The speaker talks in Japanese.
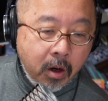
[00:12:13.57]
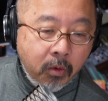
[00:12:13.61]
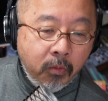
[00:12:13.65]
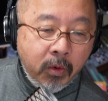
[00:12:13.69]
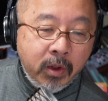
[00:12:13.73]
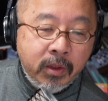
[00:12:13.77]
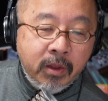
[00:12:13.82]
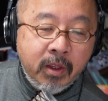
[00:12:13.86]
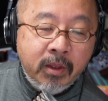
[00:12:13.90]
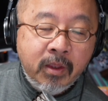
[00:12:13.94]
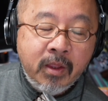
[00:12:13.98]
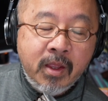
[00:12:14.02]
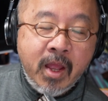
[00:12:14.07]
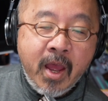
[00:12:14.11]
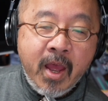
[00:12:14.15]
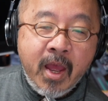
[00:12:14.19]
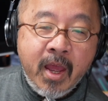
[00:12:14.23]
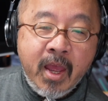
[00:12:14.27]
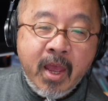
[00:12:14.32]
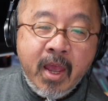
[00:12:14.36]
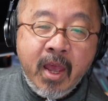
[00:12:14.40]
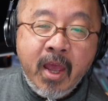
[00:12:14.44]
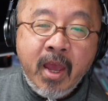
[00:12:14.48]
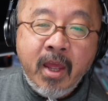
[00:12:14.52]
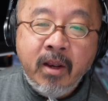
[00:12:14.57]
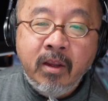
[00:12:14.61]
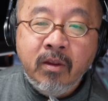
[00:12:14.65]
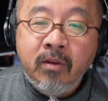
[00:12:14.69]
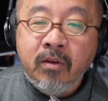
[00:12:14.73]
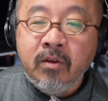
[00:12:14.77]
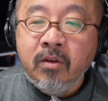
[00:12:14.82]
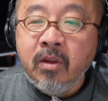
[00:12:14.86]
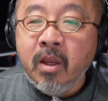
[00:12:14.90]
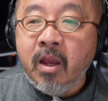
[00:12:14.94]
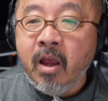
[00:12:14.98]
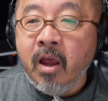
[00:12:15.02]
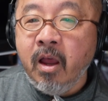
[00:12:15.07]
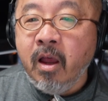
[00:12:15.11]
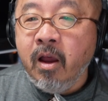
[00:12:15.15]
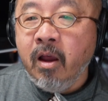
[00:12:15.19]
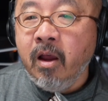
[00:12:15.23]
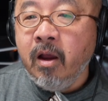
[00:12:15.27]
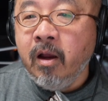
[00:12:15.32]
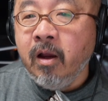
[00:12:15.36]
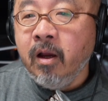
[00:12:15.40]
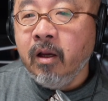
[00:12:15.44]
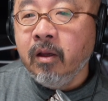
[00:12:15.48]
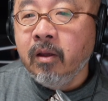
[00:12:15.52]
When the night is
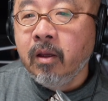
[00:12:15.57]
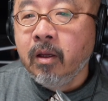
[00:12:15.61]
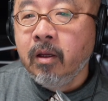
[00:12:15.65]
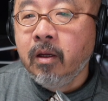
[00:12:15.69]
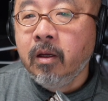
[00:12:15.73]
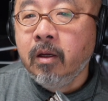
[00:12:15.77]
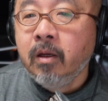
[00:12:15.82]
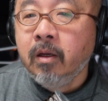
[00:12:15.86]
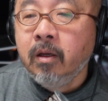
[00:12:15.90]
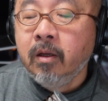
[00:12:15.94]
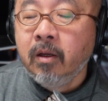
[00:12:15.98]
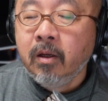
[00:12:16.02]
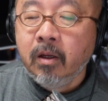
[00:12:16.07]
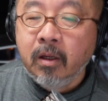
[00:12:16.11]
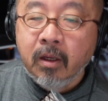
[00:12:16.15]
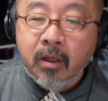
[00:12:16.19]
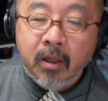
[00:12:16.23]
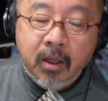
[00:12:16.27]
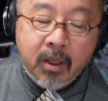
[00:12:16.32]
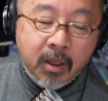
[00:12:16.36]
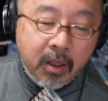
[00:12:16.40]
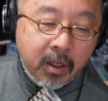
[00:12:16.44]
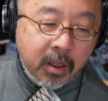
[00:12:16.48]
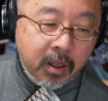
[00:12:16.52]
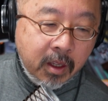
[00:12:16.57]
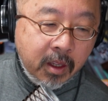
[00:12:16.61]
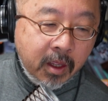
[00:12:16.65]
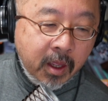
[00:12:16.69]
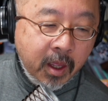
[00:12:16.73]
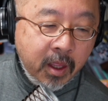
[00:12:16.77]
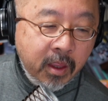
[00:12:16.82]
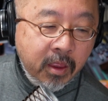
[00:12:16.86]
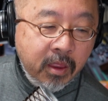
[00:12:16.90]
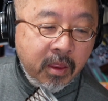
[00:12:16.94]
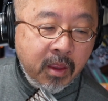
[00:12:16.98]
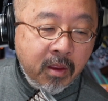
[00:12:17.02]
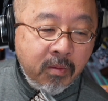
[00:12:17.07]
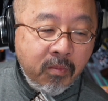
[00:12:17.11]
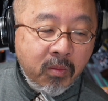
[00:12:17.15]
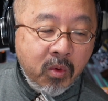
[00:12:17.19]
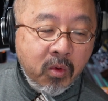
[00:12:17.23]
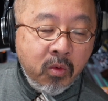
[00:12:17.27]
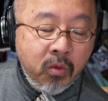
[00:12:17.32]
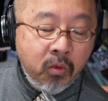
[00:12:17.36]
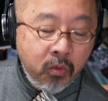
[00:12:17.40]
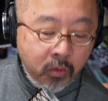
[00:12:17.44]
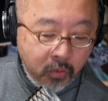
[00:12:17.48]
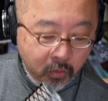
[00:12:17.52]
dark And the
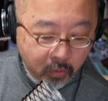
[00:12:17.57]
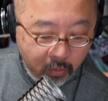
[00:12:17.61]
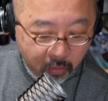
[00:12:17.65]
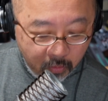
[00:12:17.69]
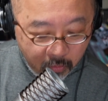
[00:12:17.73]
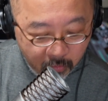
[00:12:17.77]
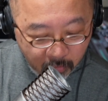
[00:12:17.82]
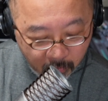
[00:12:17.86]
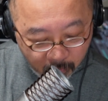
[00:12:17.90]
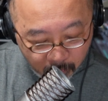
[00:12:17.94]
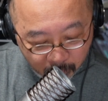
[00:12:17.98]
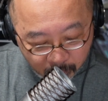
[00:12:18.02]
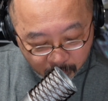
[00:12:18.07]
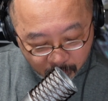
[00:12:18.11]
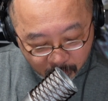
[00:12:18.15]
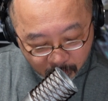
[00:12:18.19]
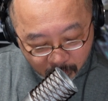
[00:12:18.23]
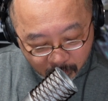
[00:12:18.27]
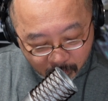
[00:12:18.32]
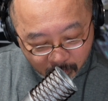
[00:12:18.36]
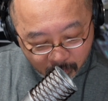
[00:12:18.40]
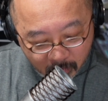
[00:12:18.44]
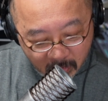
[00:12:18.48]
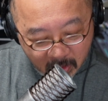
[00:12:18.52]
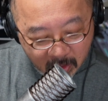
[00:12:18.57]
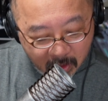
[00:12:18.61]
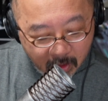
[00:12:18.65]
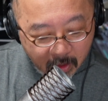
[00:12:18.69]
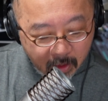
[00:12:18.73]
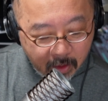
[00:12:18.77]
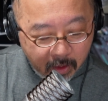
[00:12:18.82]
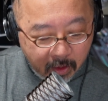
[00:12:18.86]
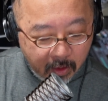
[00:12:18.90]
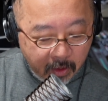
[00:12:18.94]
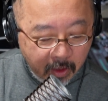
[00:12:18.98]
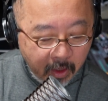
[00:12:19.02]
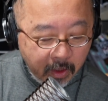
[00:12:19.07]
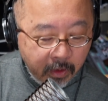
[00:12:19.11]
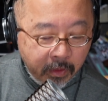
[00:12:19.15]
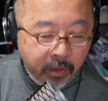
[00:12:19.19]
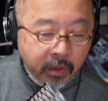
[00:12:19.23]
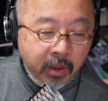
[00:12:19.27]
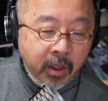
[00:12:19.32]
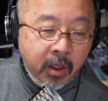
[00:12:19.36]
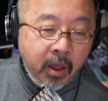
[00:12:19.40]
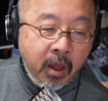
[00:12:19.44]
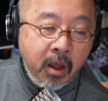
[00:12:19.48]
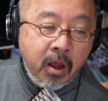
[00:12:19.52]
moon
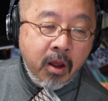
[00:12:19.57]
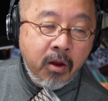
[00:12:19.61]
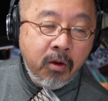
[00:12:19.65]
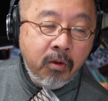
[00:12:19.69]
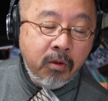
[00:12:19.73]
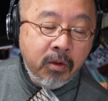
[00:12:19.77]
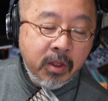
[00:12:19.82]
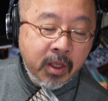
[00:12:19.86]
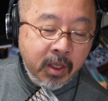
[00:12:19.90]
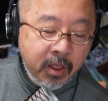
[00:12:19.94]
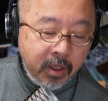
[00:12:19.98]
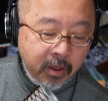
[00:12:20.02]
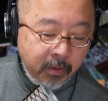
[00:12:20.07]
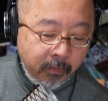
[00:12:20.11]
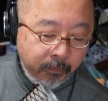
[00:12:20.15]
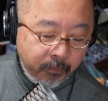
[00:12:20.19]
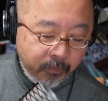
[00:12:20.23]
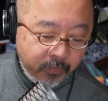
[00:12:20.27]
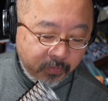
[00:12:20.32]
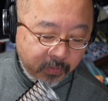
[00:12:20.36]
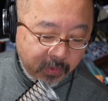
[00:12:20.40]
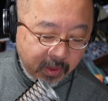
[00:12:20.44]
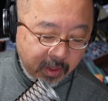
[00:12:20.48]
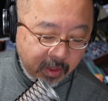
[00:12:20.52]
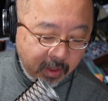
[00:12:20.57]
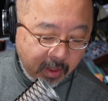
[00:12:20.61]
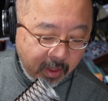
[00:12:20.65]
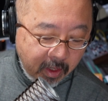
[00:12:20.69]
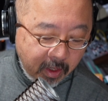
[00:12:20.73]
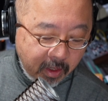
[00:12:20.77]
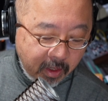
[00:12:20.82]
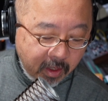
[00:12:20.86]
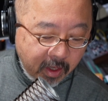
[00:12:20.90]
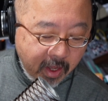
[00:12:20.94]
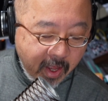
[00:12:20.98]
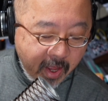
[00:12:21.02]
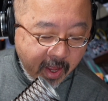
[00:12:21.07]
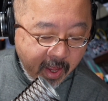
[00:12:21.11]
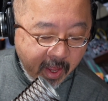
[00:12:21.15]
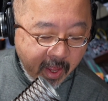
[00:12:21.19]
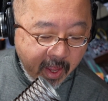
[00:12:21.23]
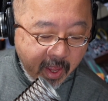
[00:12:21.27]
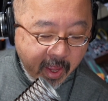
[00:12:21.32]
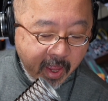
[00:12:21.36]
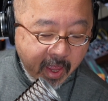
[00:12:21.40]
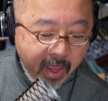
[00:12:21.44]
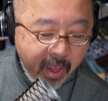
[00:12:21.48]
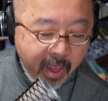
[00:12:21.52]
It's the only
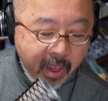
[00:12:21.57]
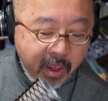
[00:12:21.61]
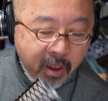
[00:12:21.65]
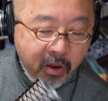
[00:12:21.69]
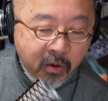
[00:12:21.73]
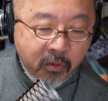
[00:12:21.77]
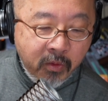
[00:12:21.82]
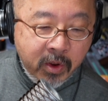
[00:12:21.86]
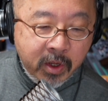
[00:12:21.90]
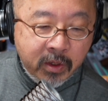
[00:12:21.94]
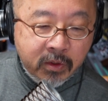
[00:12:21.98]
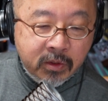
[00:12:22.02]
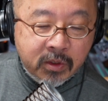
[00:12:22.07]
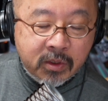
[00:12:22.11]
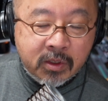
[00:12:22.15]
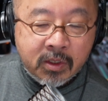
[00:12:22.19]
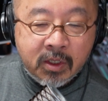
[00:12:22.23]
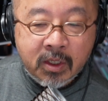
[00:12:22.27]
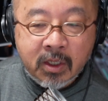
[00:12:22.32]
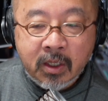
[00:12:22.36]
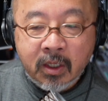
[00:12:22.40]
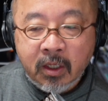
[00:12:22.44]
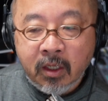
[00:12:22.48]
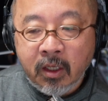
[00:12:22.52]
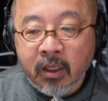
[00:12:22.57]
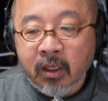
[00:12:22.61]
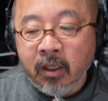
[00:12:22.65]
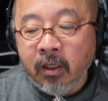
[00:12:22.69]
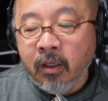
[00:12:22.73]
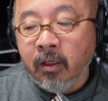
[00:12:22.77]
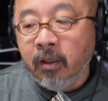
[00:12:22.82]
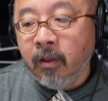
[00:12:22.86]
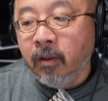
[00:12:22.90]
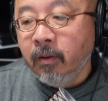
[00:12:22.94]
light we see